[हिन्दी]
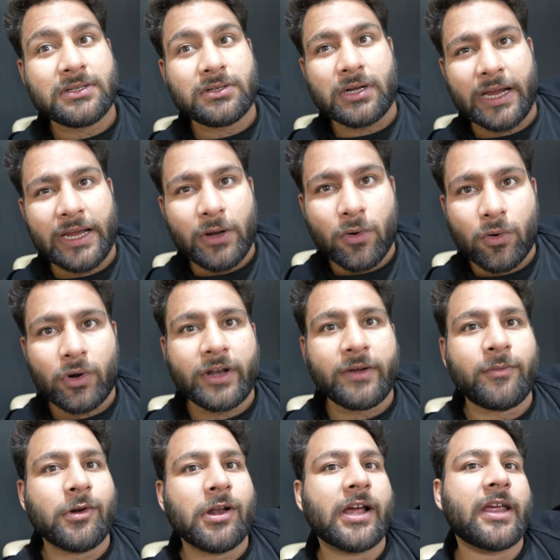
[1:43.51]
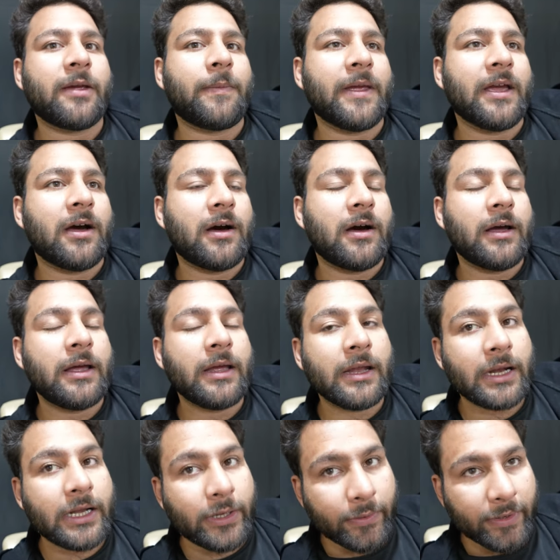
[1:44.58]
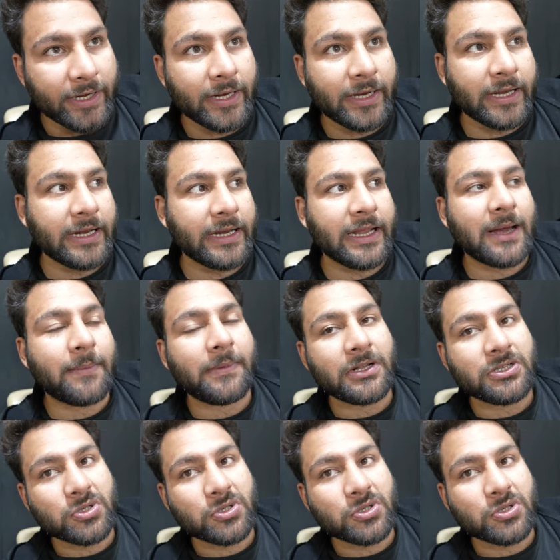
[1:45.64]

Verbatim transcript: कई लोगों ने बोला कि भैया ट्विरिंग के लिए आपने